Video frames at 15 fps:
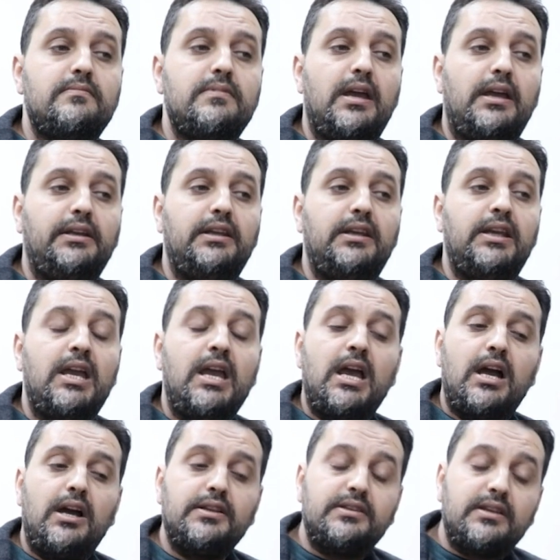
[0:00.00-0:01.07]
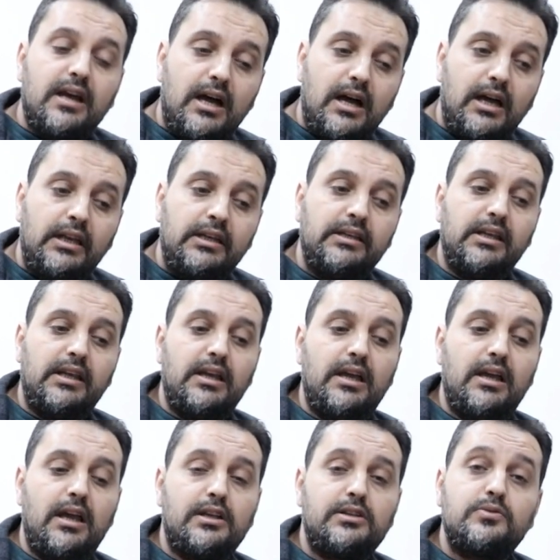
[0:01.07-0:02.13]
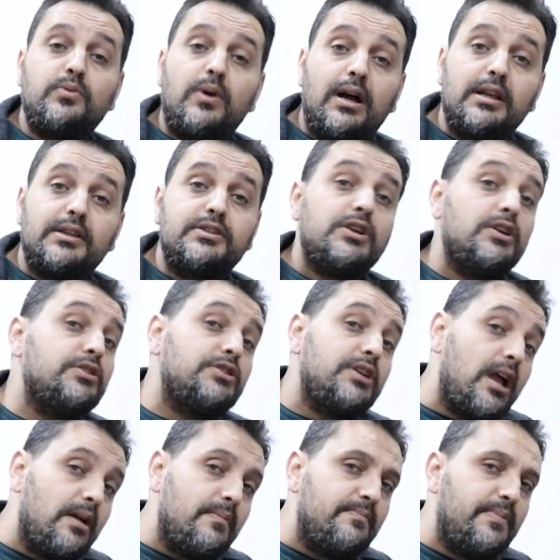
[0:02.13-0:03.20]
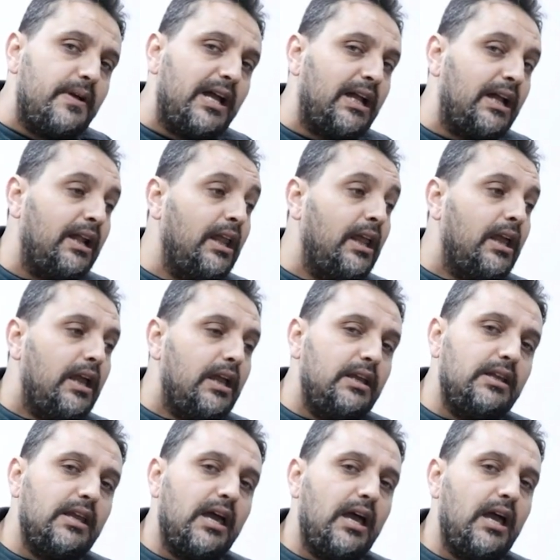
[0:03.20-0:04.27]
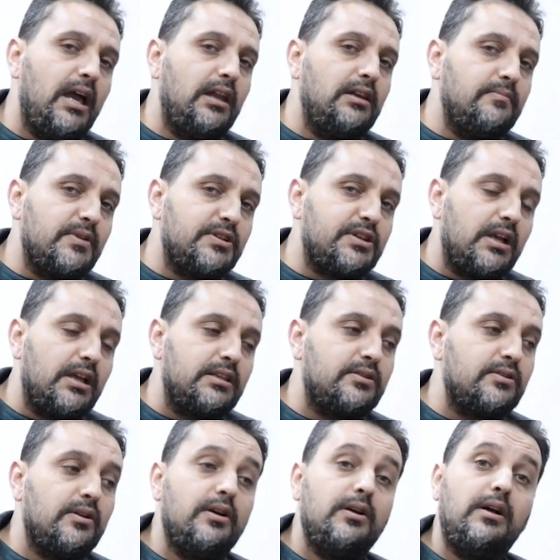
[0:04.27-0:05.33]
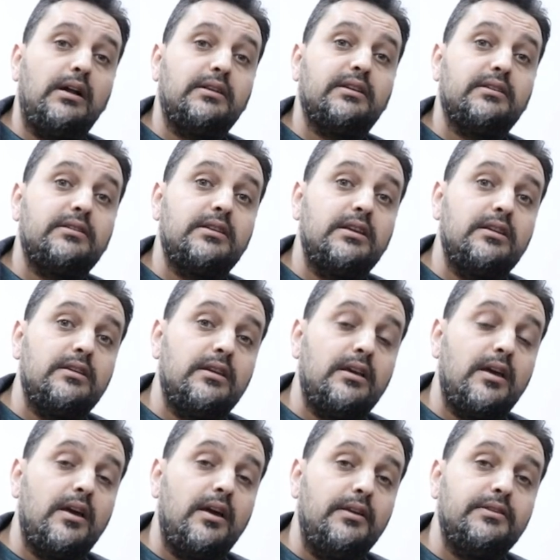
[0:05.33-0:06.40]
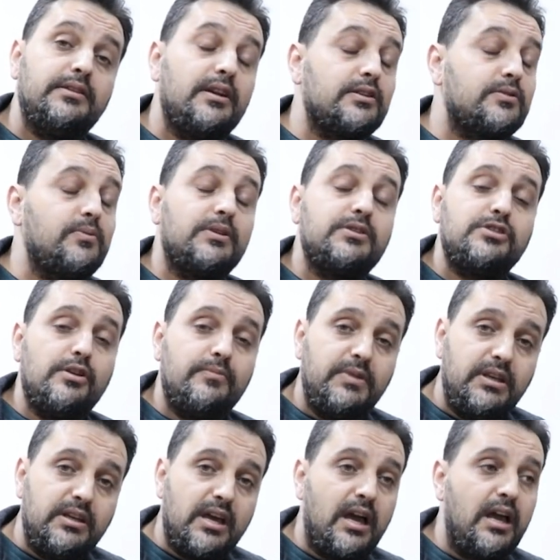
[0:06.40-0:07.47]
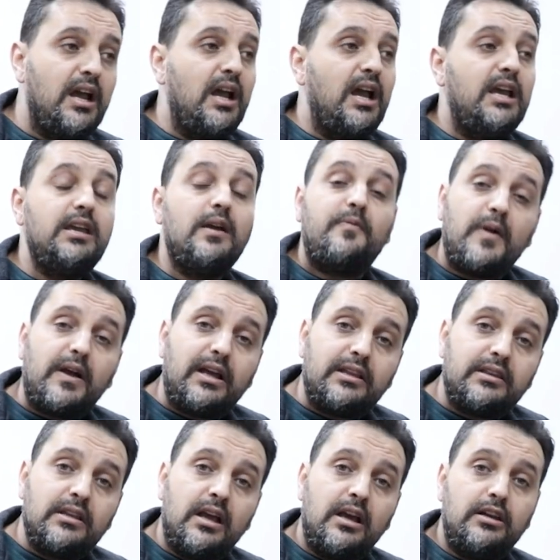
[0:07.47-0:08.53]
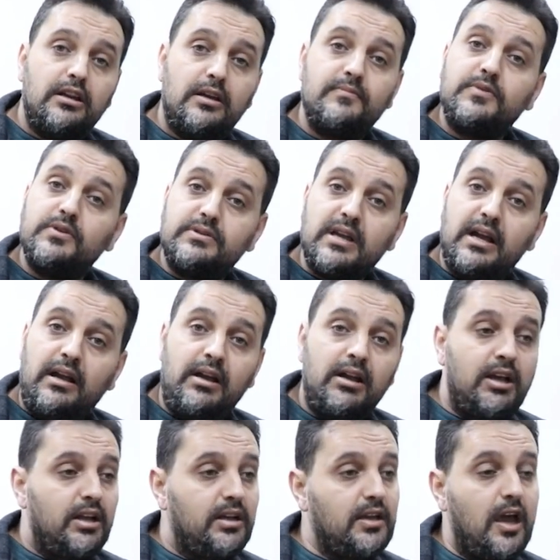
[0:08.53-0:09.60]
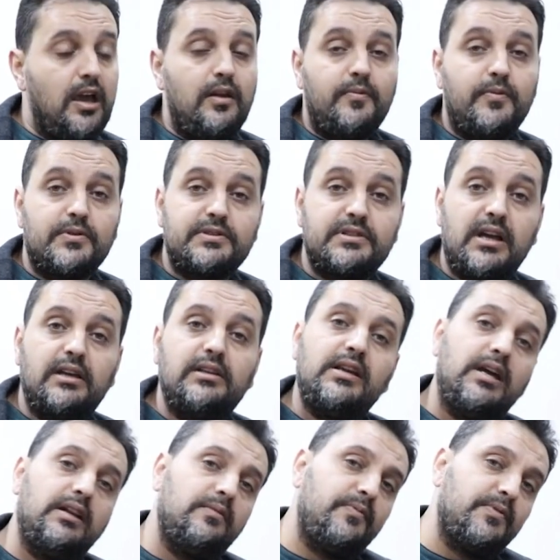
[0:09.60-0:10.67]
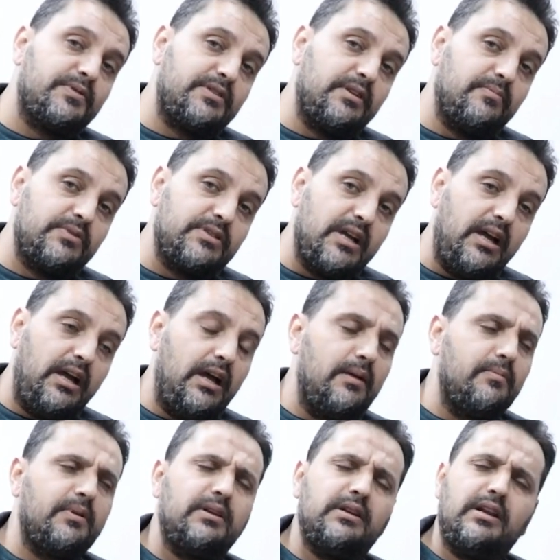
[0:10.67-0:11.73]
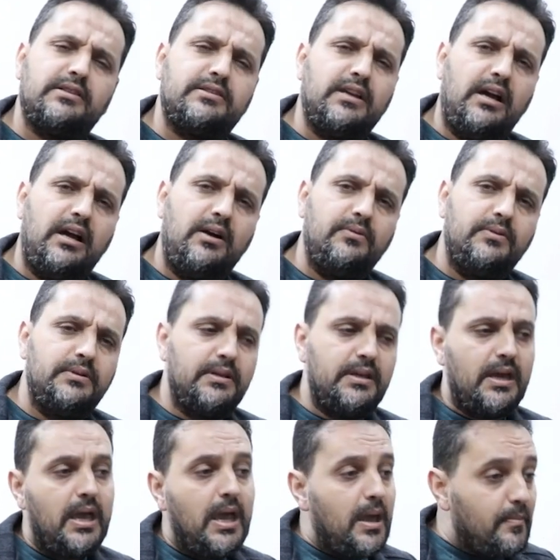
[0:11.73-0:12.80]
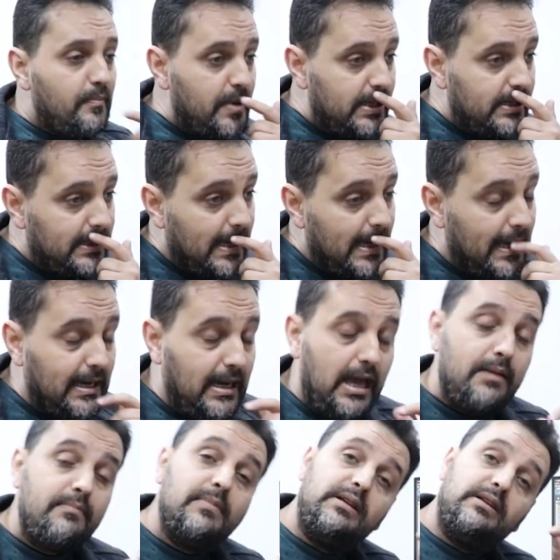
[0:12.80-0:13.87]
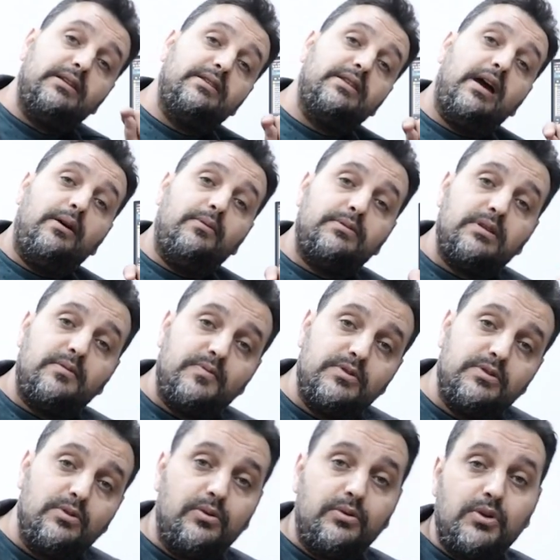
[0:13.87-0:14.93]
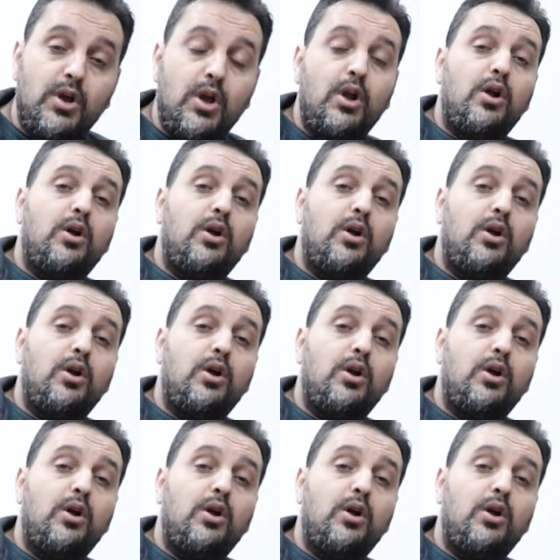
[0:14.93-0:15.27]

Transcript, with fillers: يعني ادخال اصوات شابه إلى المشهد آه، أعتقد أن عندنا أصوات جميلة هي فقط لم تتاح لا الفرصة الآن فرصة متاحة من خلال التعاون بين الهيئة العامة للإذاعة والتلفزيون